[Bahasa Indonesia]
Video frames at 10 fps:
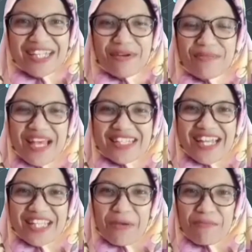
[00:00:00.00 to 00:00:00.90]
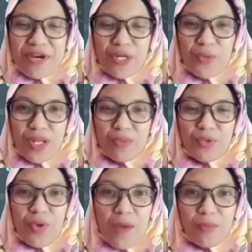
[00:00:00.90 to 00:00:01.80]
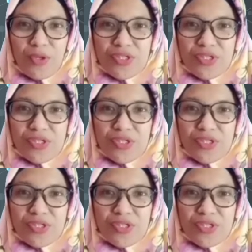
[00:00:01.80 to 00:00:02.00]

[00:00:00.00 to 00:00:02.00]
15 Desember 2021.